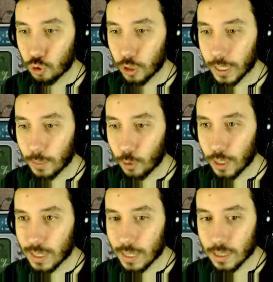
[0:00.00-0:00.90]
oraya da böyle
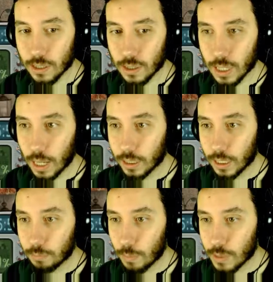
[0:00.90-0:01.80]
sessiz sakin
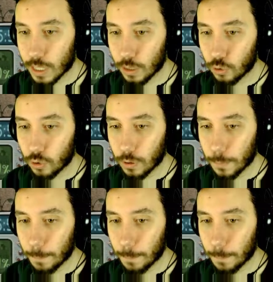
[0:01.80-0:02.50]
gitmemiz gerekiyor.